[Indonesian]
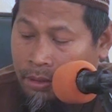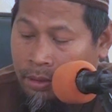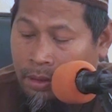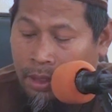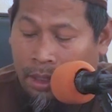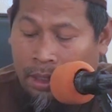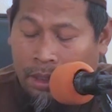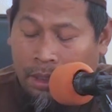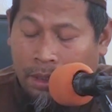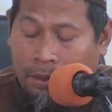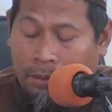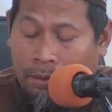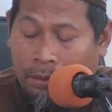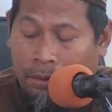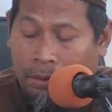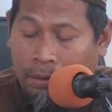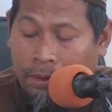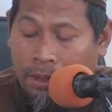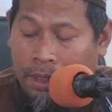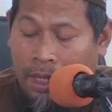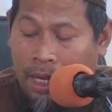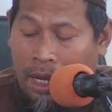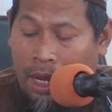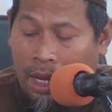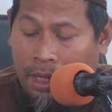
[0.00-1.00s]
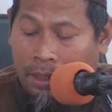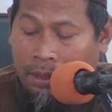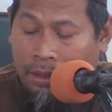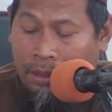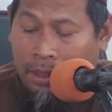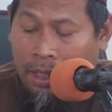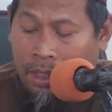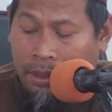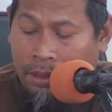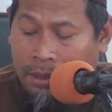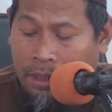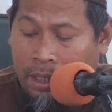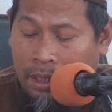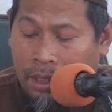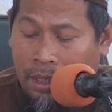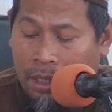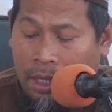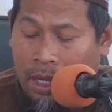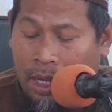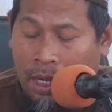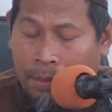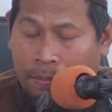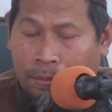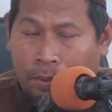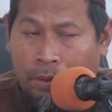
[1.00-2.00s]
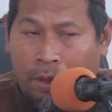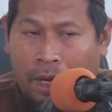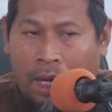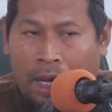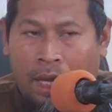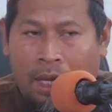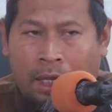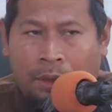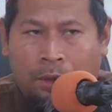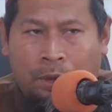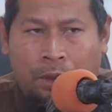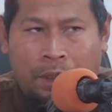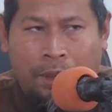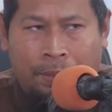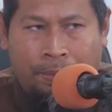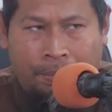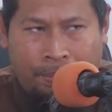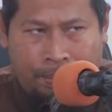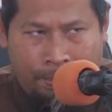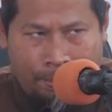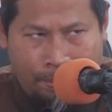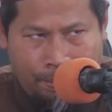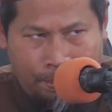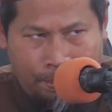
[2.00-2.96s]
dari gurunya haddatsana Abu Asim